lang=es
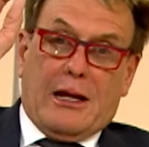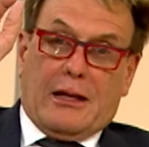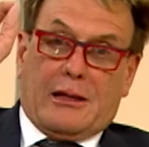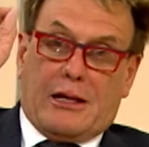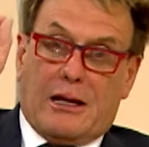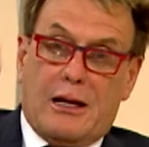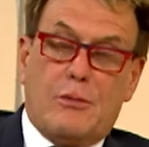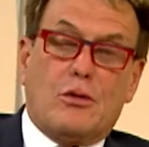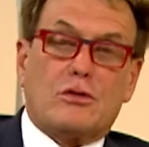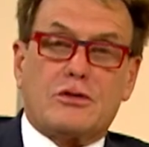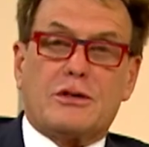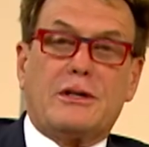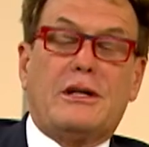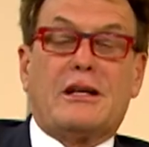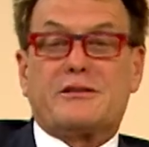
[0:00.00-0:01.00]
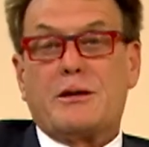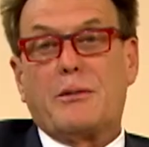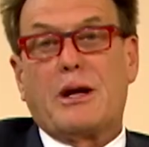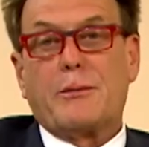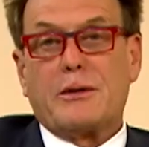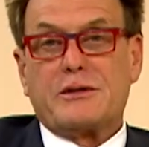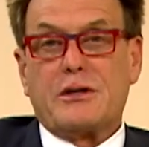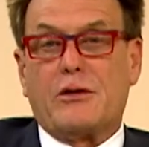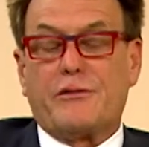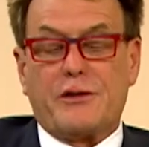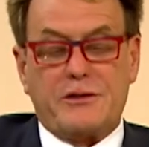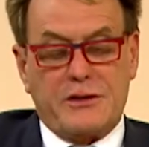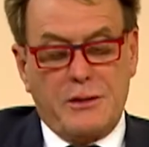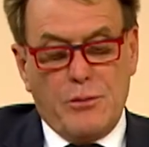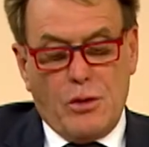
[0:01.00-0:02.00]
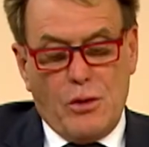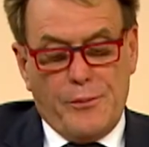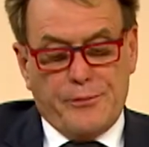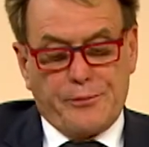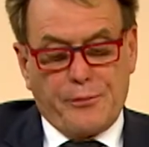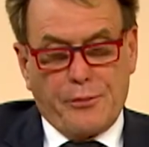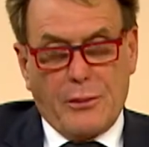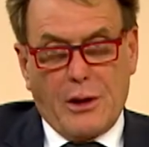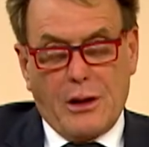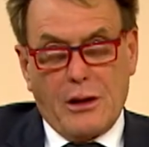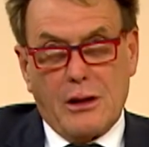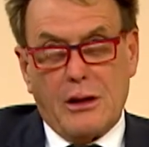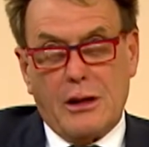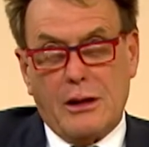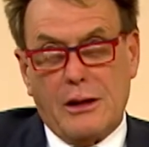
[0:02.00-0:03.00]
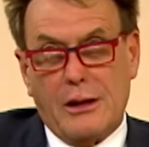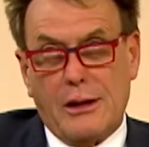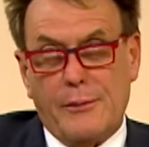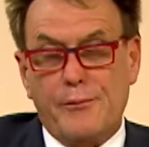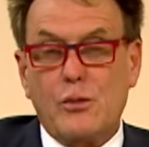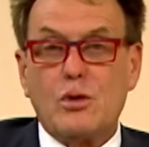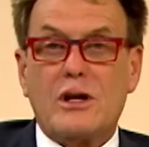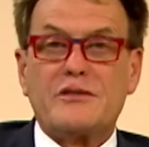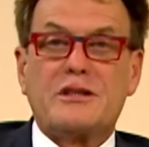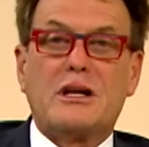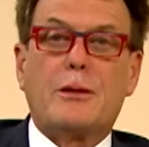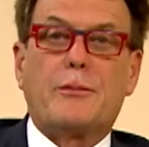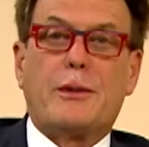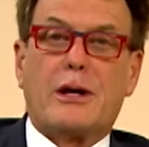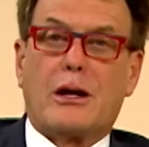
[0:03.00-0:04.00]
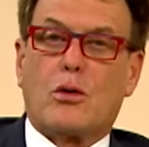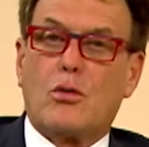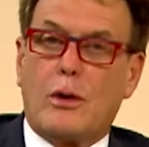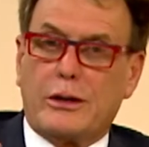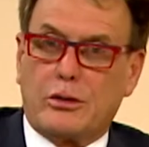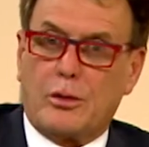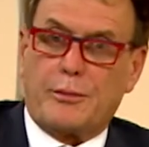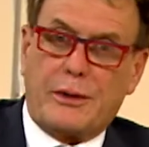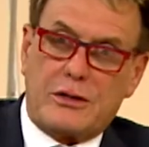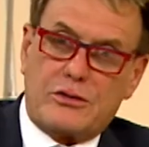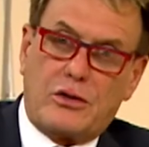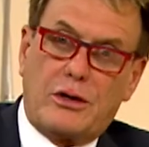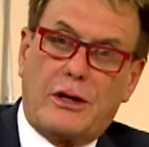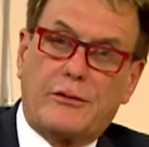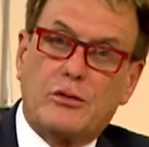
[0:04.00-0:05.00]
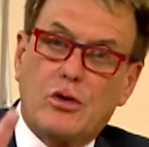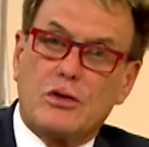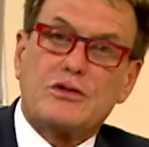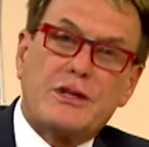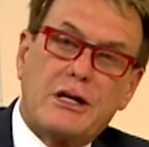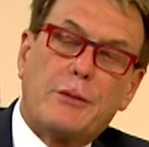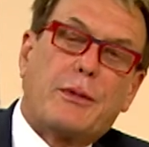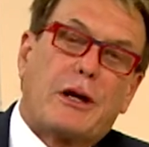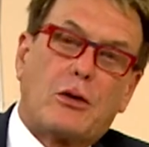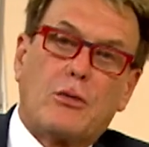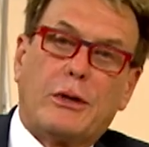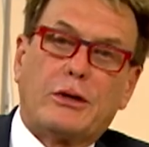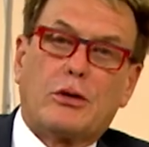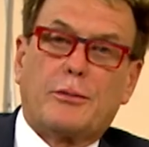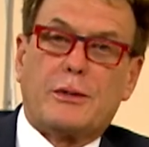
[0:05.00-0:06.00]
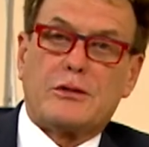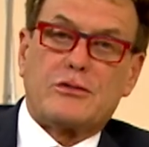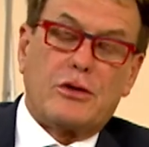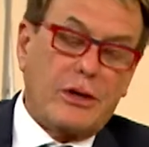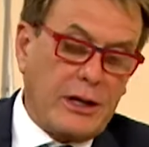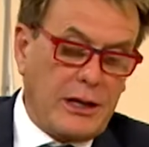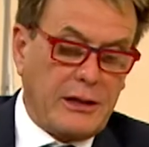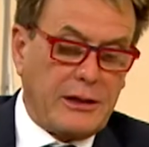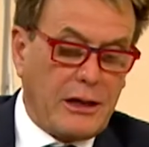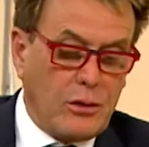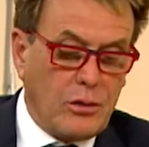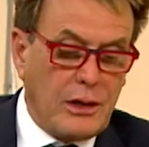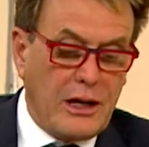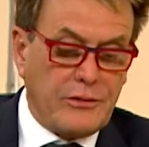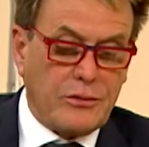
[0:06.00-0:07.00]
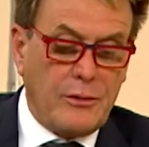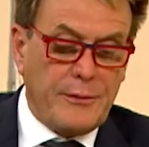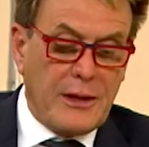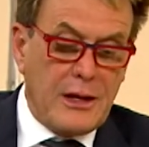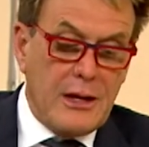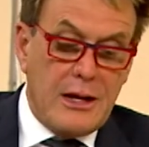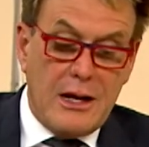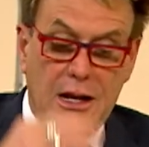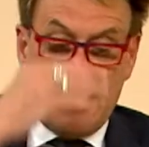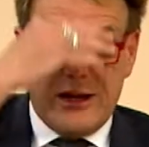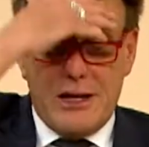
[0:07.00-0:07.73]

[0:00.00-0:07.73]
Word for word: Tenemos, y la semana pasada ofrecimos eh, una cena para cuatro personas, dos cenas para cuatro personas en el taconazo. Las